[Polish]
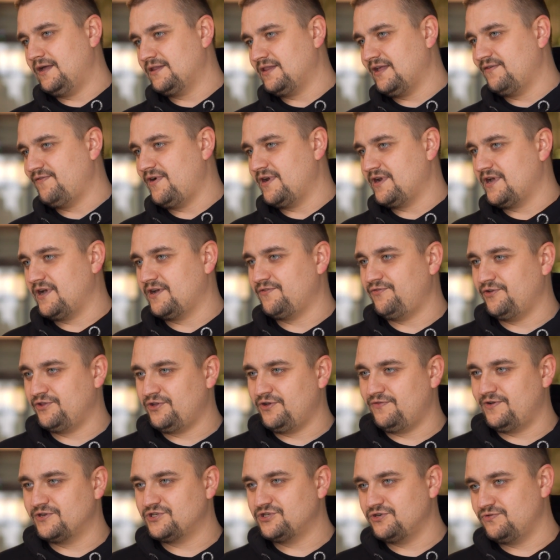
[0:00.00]
ta walka
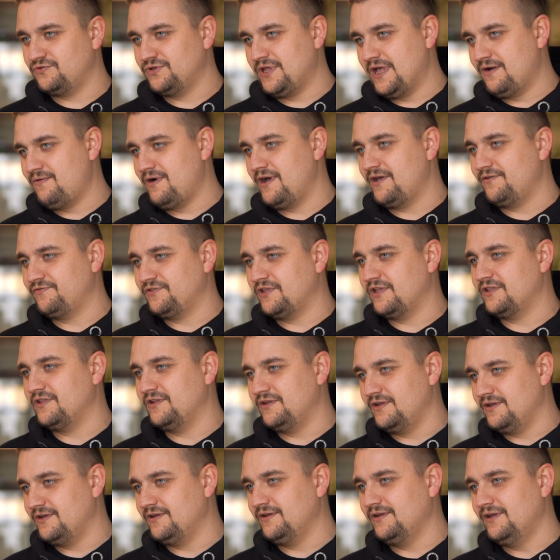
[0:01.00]
kwietniowa się udała i
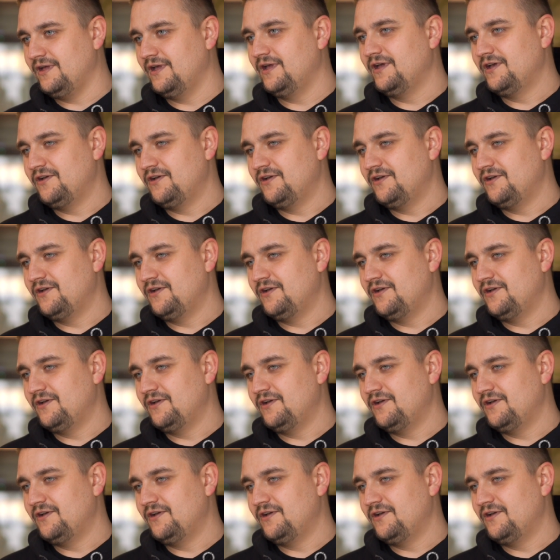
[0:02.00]
wtedy